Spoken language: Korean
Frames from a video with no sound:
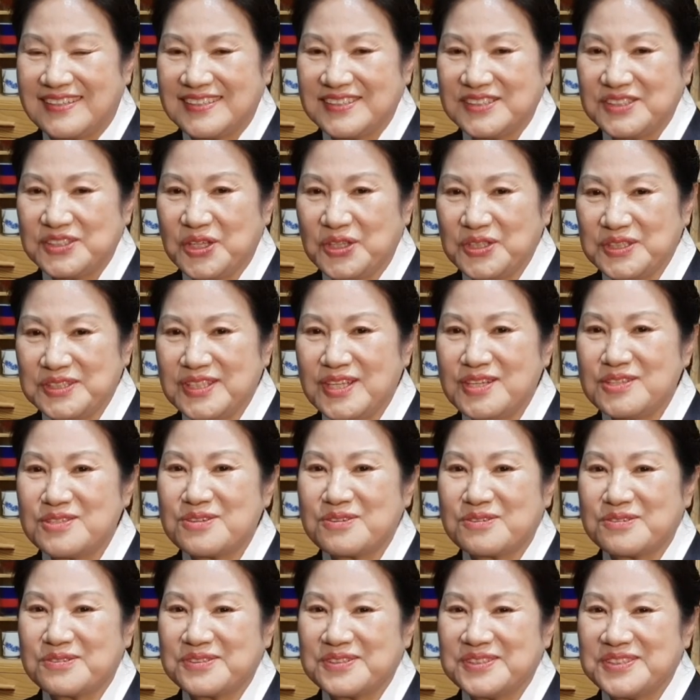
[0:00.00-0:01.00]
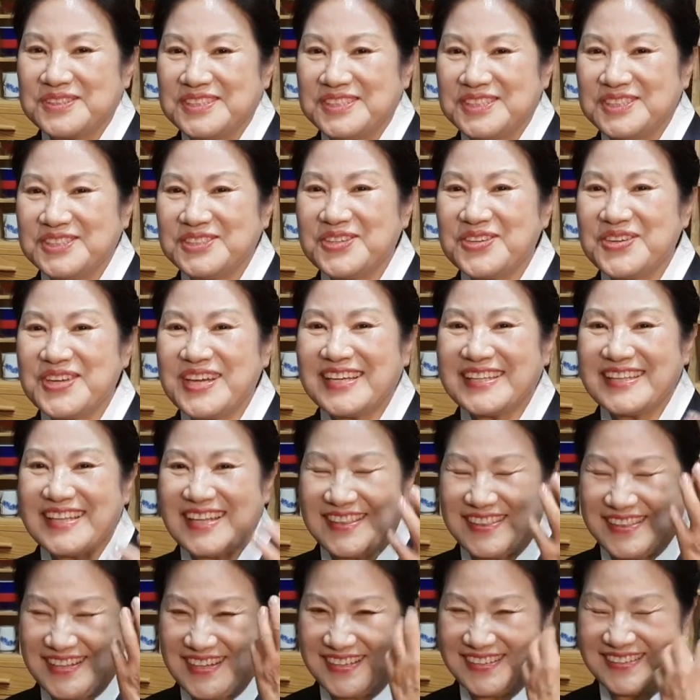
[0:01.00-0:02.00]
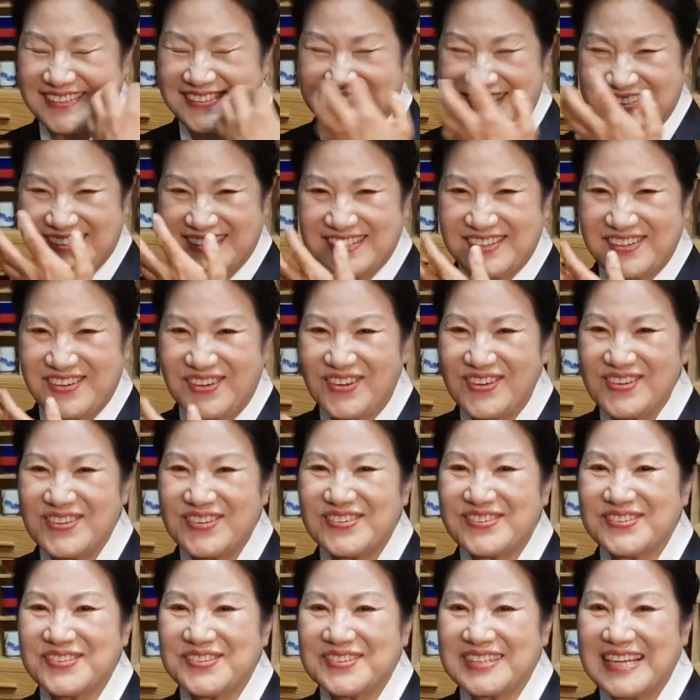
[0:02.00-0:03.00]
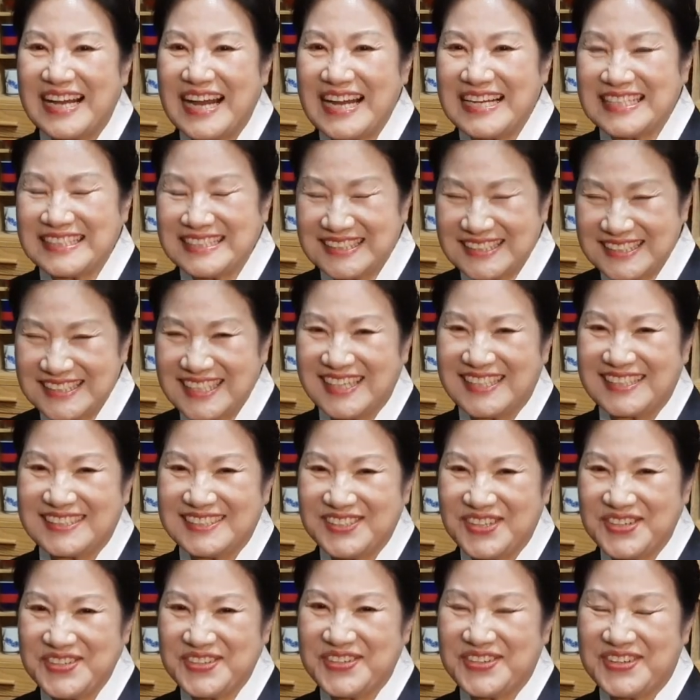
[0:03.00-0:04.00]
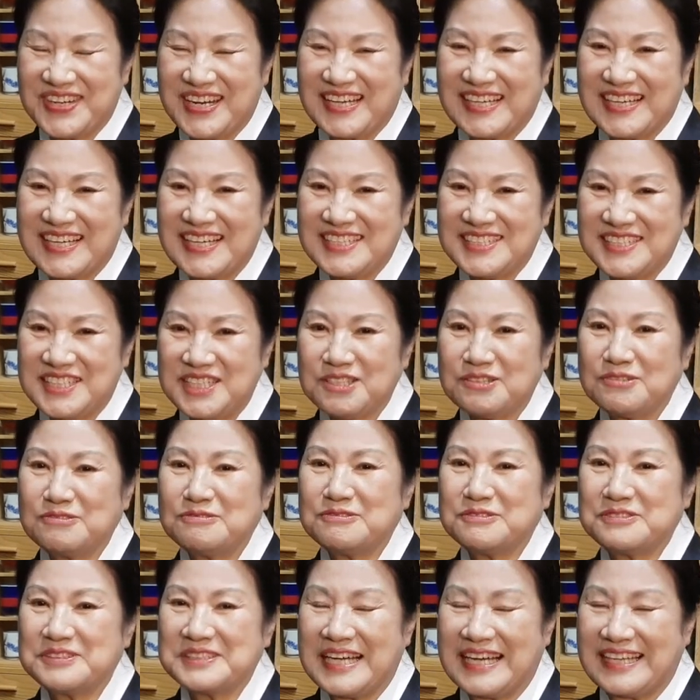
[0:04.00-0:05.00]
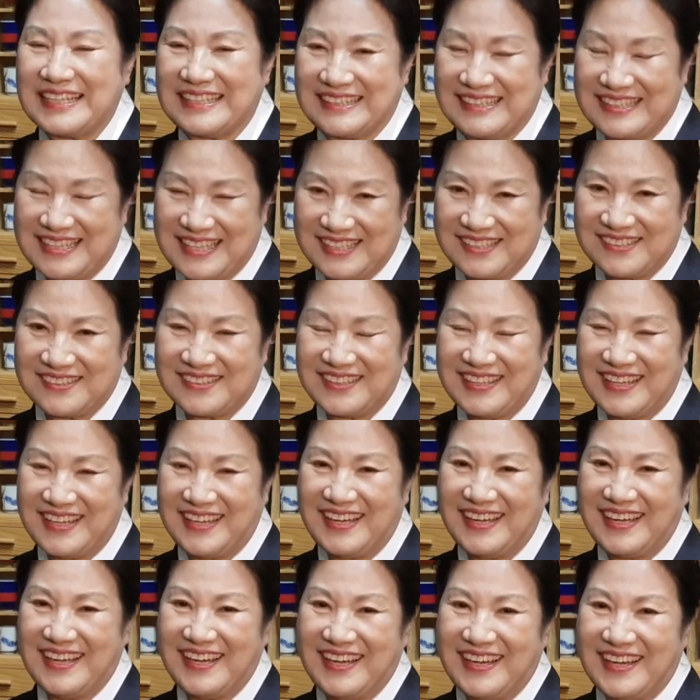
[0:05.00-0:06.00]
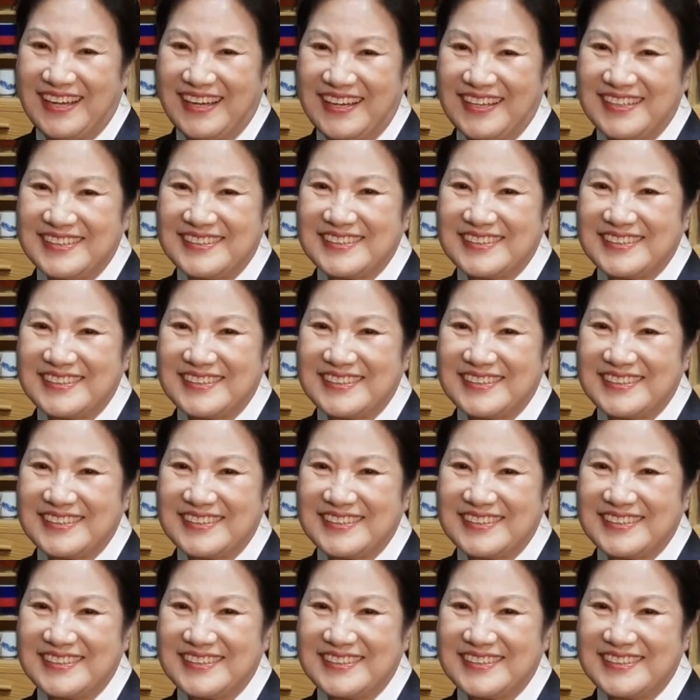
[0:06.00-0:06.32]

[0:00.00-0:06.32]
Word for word: 절대적으로 씻어야 된다는 얼굴을 아. 항상 청결하게 씻고 잔다는 게 아.